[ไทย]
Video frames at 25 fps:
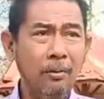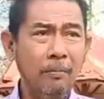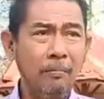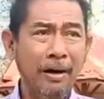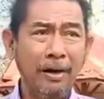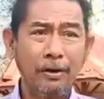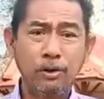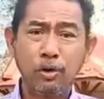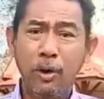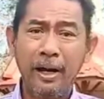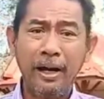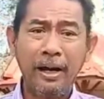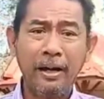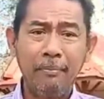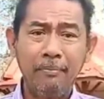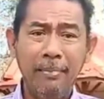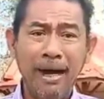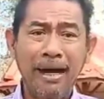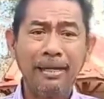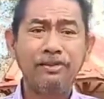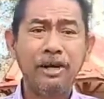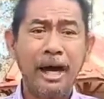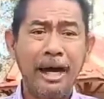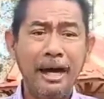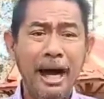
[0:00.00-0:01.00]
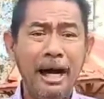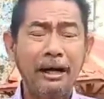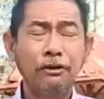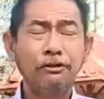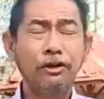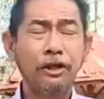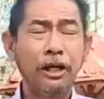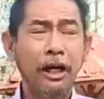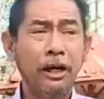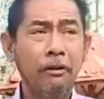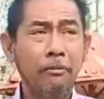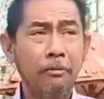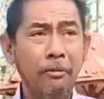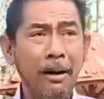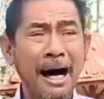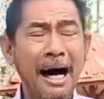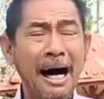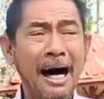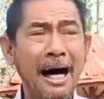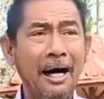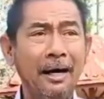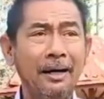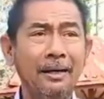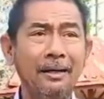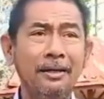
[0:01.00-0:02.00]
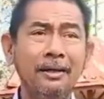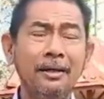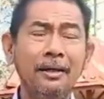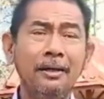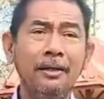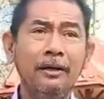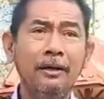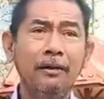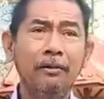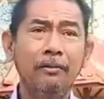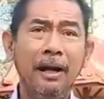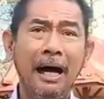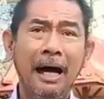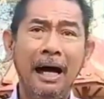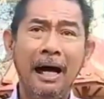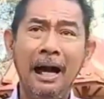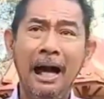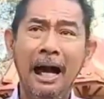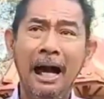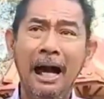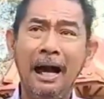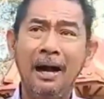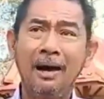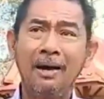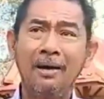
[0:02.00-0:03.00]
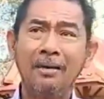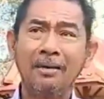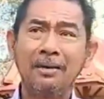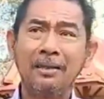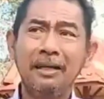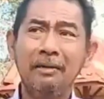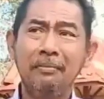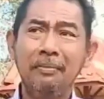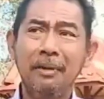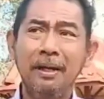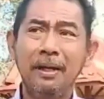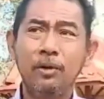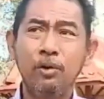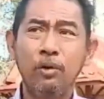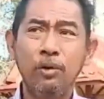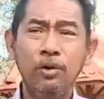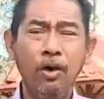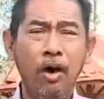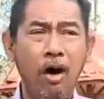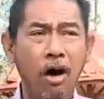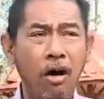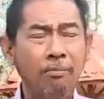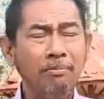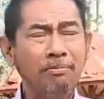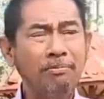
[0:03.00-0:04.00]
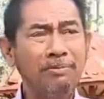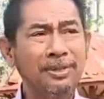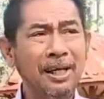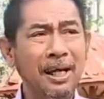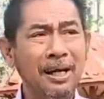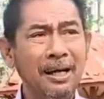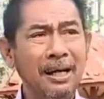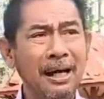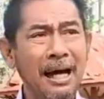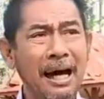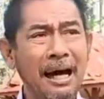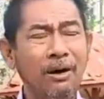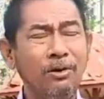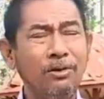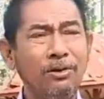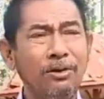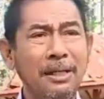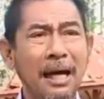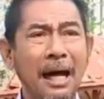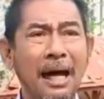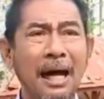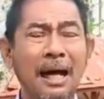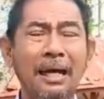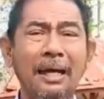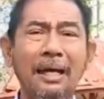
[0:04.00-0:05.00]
มาช่วยปราศัยหาเสียงบ้าง ดาราก็จะมีคุณอ๋อมสกาวใจ